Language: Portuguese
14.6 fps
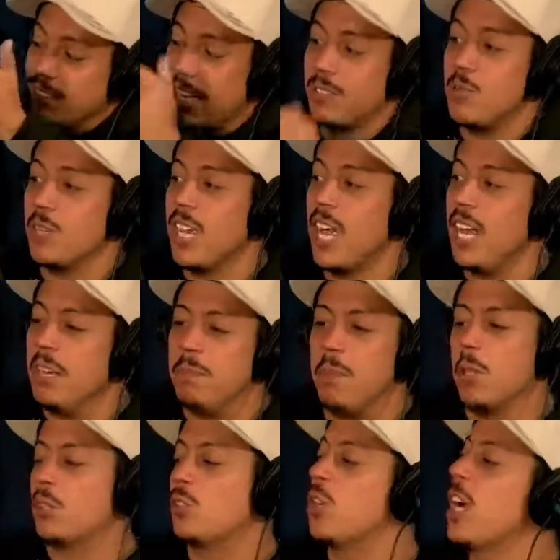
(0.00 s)
Tá com quem? Ele,
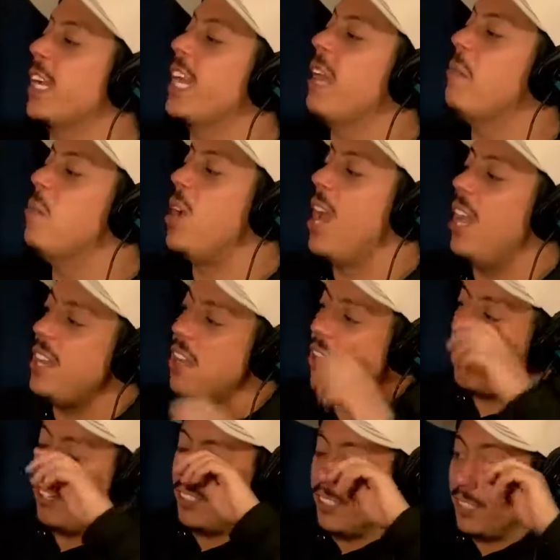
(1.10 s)
pô, tô com aquela mulher ali,
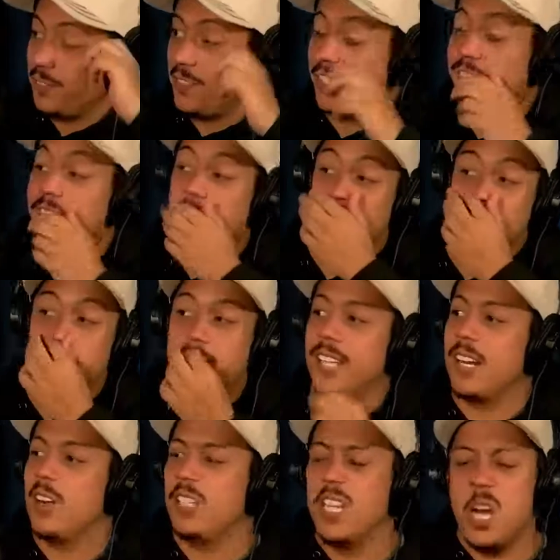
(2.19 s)
ó. Eu falei, vocês
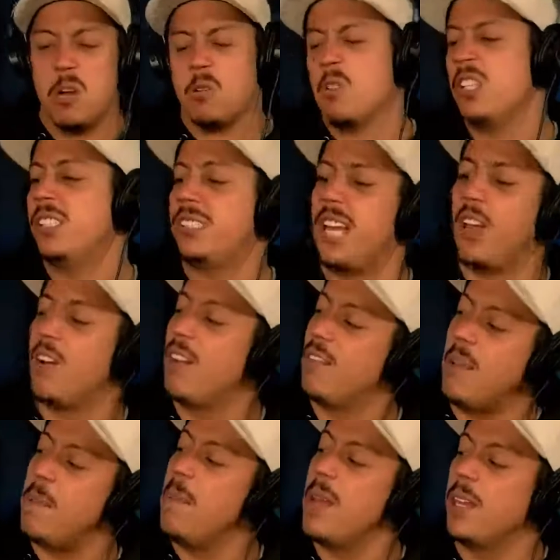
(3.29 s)
conheceram ou não? Conheci ela uma
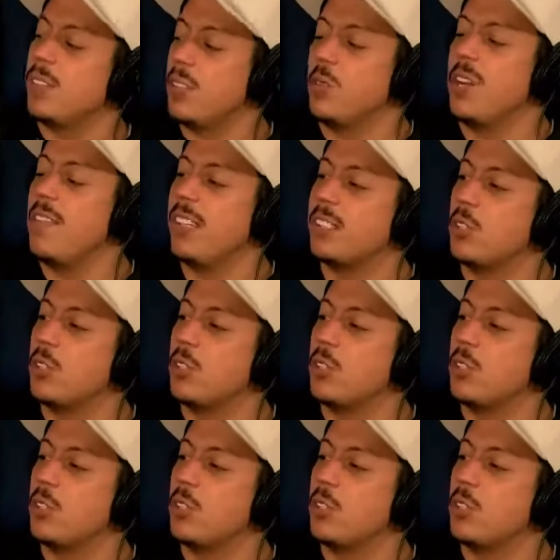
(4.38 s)
vez, primeira, segunda